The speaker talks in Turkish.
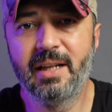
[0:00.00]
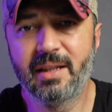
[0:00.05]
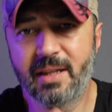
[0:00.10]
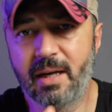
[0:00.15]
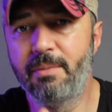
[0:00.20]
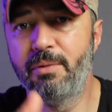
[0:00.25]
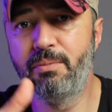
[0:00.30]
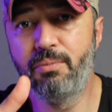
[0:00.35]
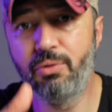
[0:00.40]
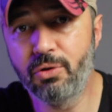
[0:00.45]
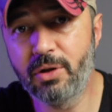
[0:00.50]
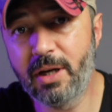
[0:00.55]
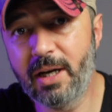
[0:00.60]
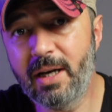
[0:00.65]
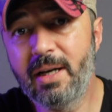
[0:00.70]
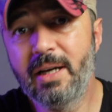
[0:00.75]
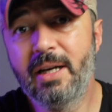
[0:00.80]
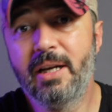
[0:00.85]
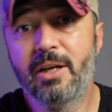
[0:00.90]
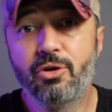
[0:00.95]
Tabi bu
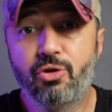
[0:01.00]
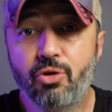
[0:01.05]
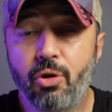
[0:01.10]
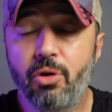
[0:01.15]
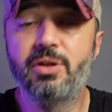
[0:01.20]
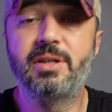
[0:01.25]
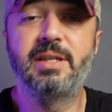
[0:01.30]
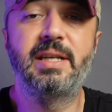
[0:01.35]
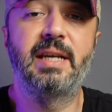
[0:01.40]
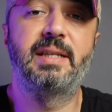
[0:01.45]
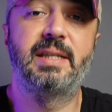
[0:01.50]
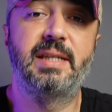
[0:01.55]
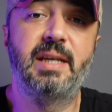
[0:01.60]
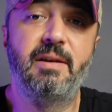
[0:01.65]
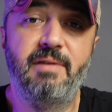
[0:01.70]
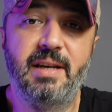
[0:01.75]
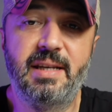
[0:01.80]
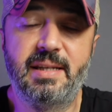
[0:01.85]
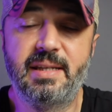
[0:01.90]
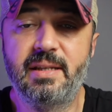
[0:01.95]
da son ses
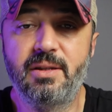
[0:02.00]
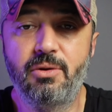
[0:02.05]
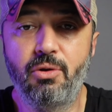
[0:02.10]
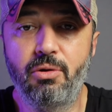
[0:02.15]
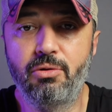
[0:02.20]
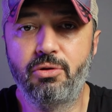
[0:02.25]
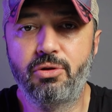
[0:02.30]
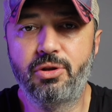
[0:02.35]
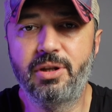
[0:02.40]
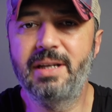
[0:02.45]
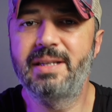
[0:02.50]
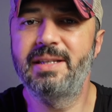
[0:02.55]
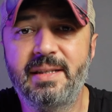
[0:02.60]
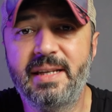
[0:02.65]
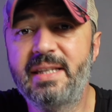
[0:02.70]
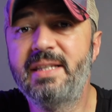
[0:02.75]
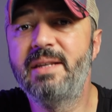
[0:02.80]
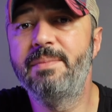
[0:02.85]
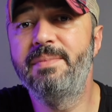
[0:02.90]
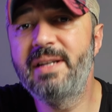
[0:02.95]
seviyesinde olursa
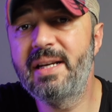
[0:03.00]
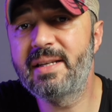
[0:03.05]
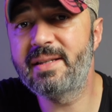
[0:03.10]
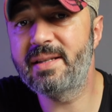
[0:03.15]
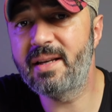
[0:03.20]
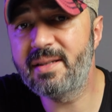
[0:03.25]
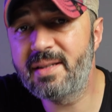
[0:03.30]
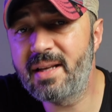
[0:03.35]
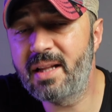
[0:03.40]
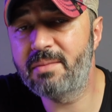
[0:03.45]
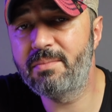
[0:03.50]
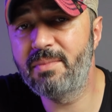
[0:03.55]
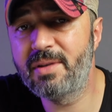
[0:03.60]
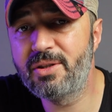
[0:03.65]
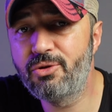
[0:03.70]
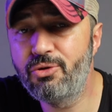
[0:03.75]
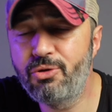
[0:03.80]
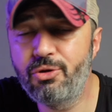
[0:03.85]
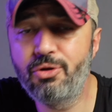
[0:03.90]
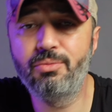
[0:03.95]
sesi biraz
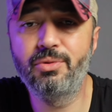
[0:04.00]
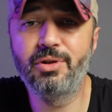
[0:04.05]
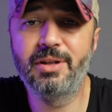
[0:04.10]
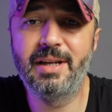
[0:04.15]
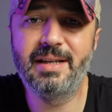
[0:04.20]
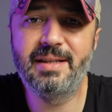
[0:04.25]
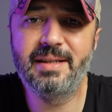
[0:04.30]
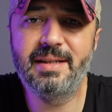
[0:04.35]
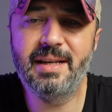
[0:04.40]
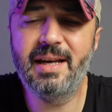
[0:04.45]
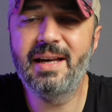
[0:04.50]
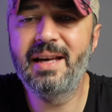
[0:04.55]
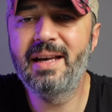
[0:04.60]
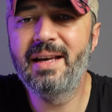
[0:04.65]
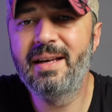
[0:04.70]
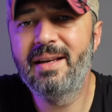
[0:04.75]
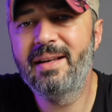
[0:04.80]
azaltmanız durumunda ise